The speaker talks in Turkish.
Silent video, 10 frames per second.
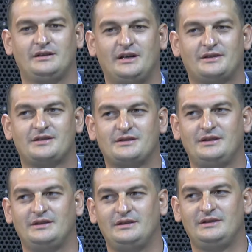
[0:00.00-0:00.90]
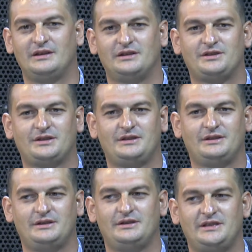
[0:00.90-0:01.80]
katkısı yaklaşık
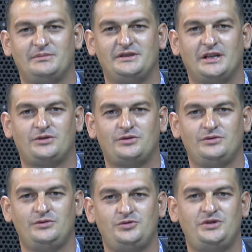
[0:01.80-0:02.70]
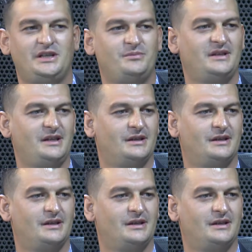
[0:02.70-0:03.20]
e, hizmet sektörünün yüzde 27